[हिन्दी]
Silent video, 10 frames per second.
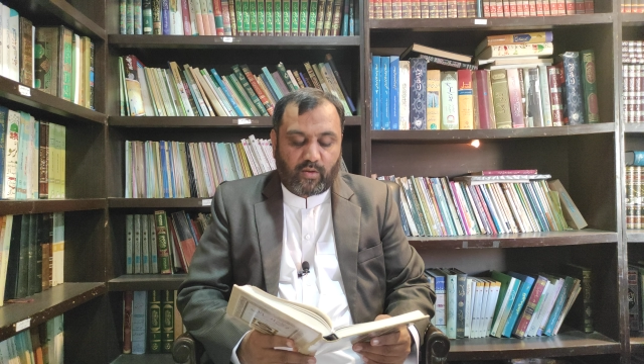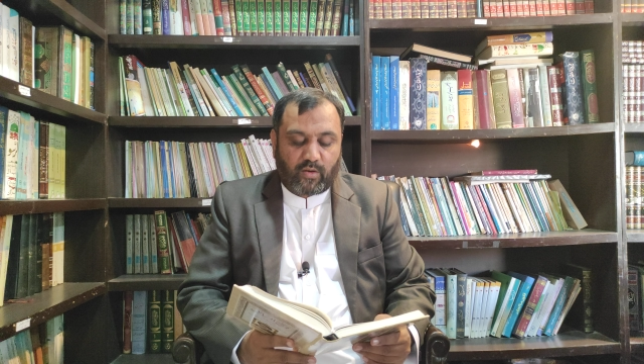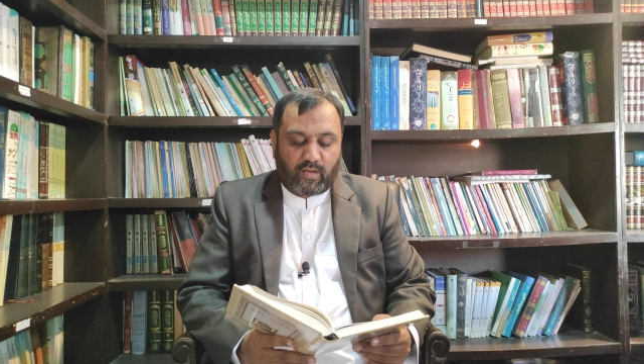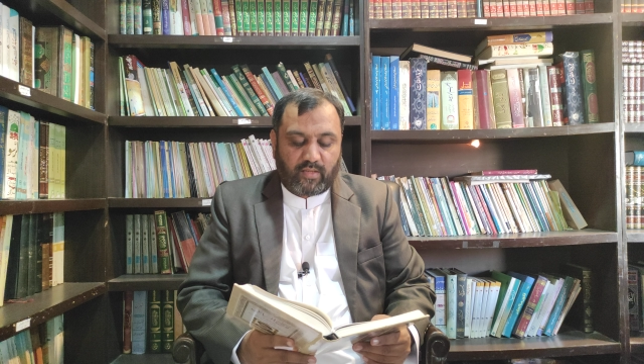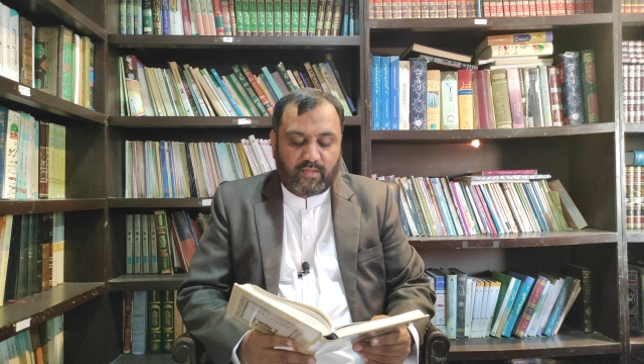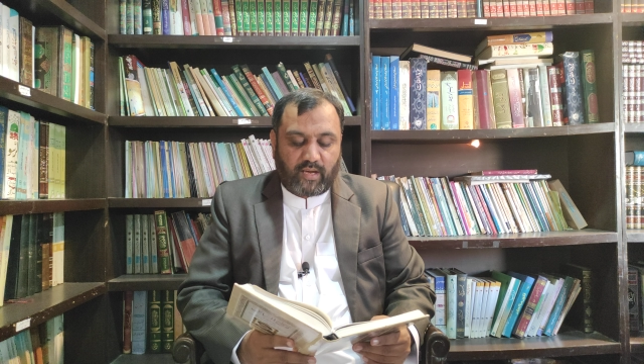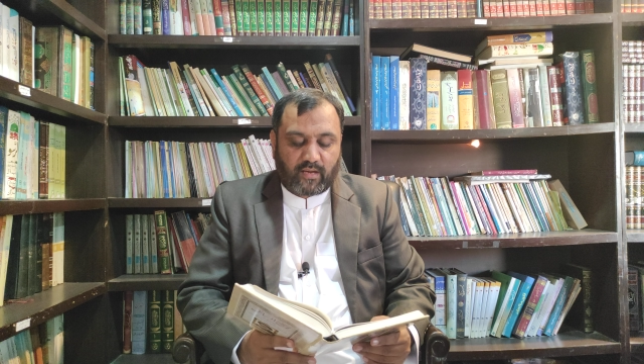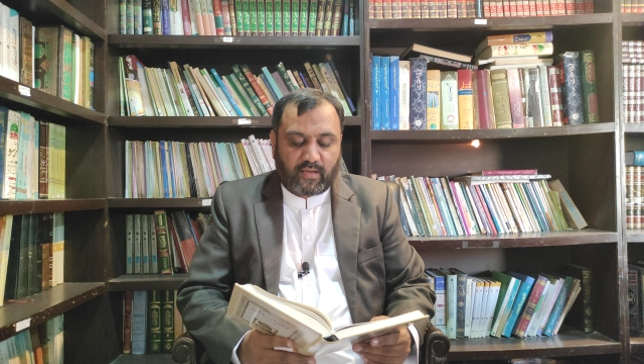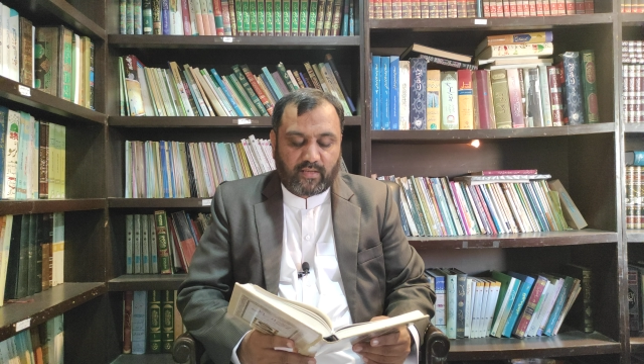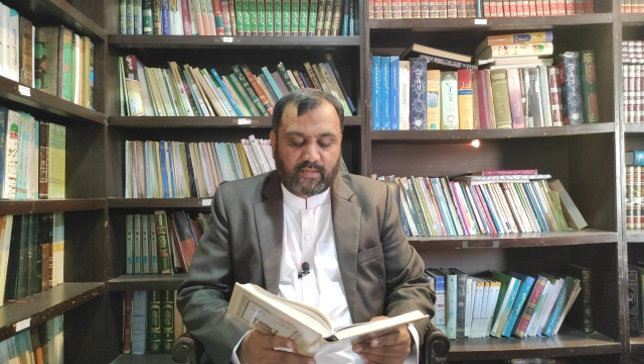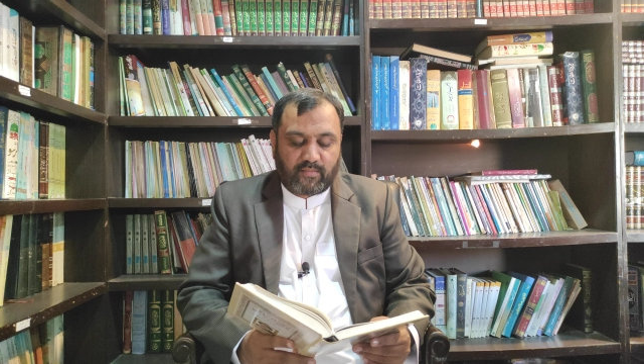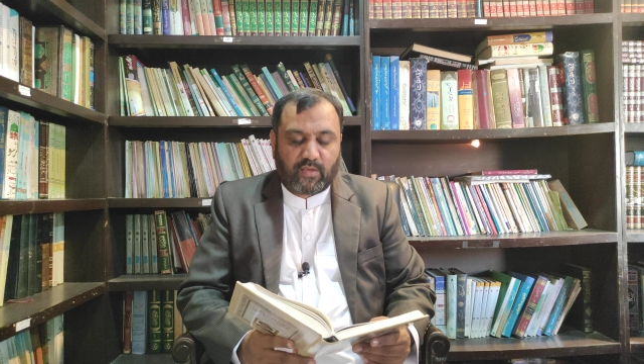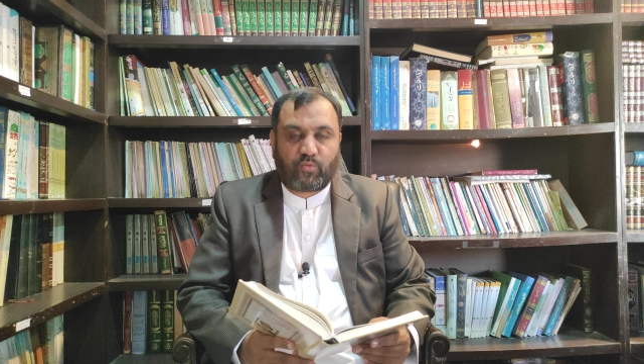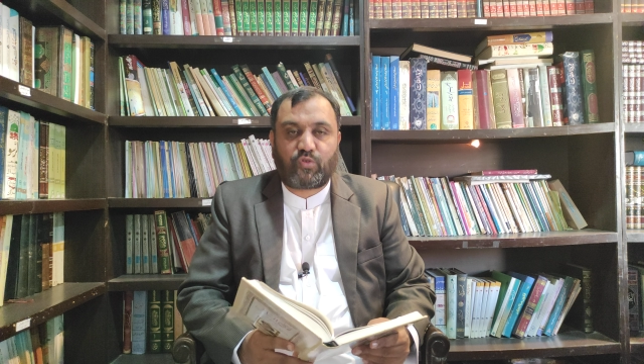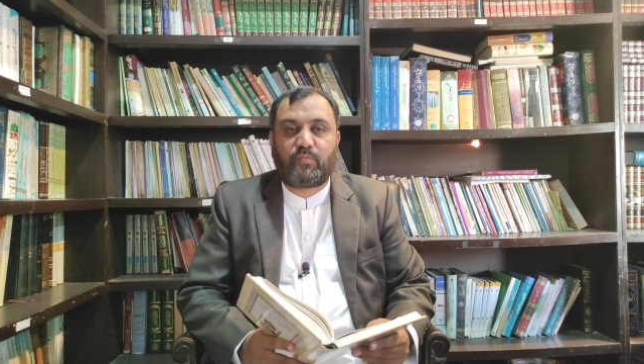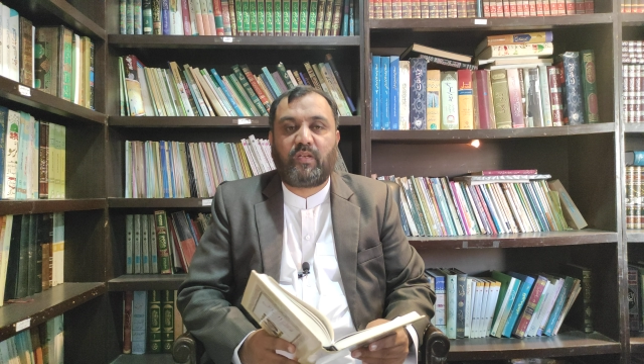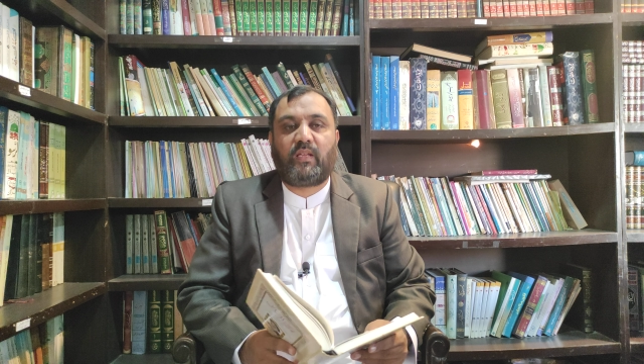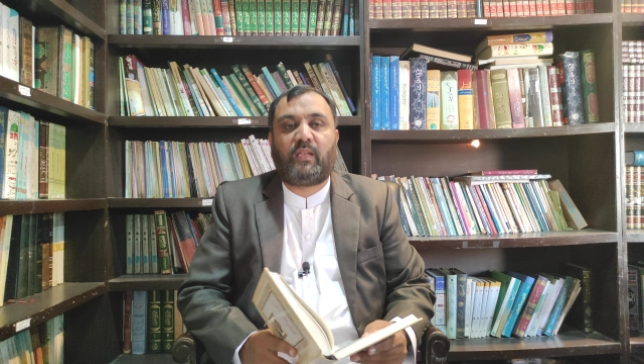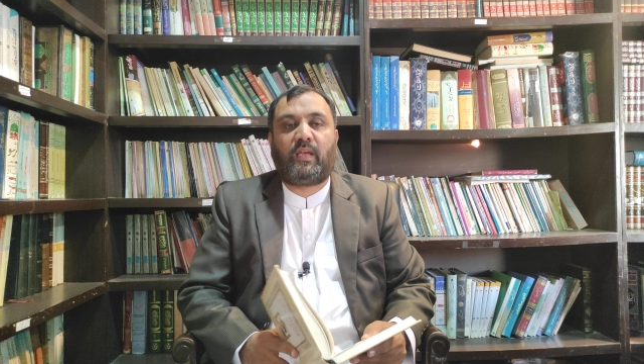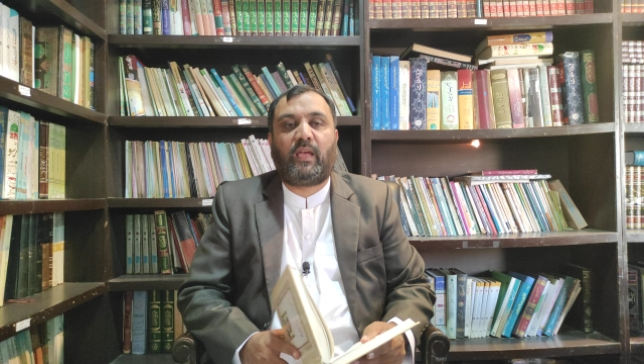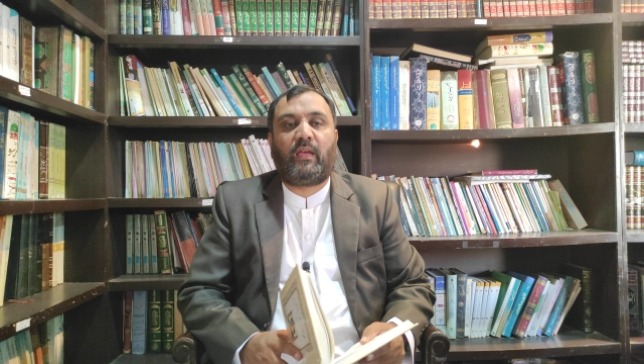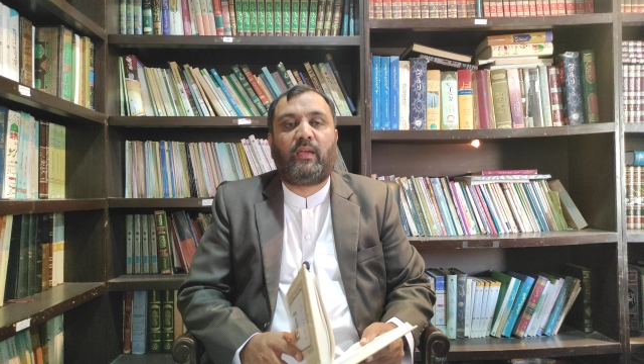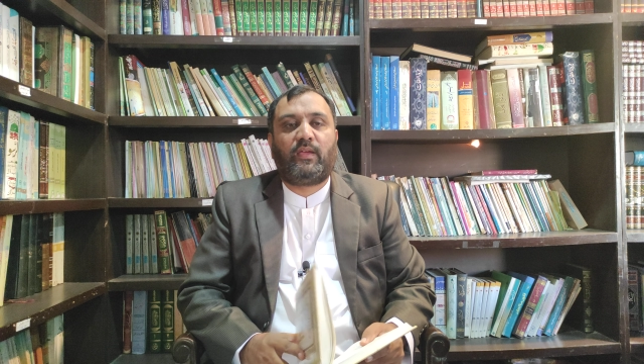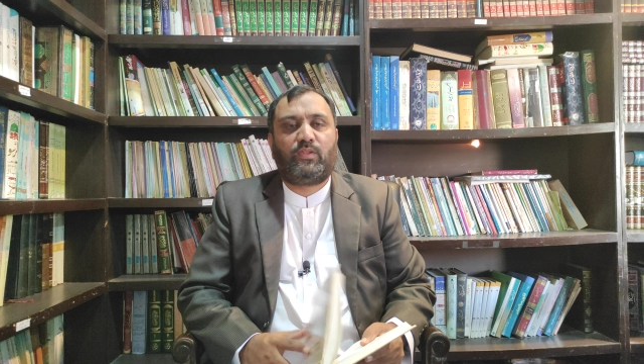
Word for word: और ख़रीदार के ज़िम्मे कुछ भी नहीं है